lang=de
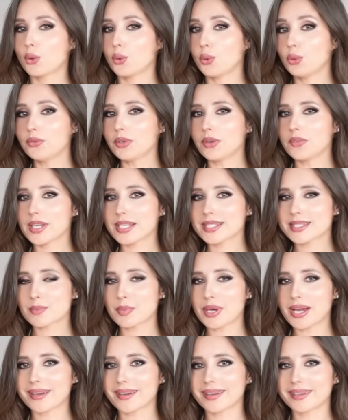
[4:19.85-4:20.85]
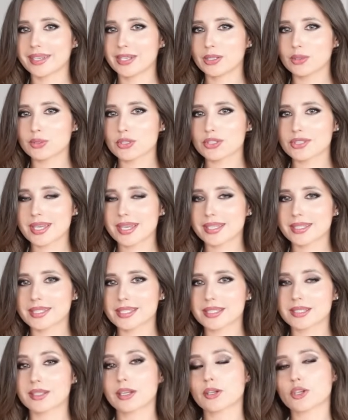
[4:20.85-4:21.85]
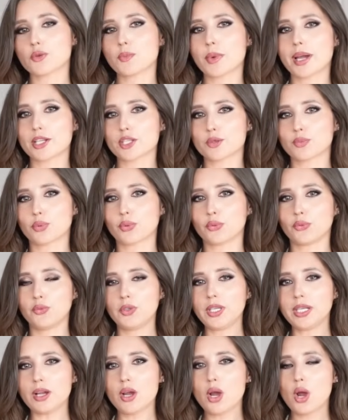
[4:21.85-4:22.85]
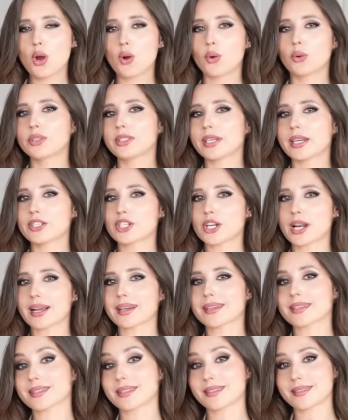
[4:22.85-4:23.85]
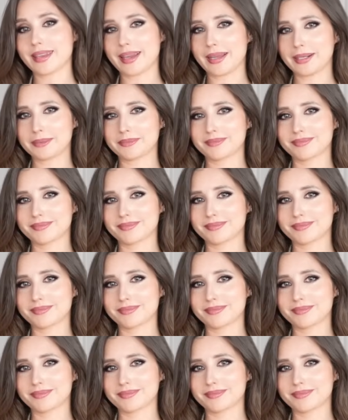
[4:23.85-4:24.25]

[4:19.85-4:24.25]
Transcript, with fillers: Unverwechselbare Erkennungszeichen sind ein schmales Profil und ein schlankes Design.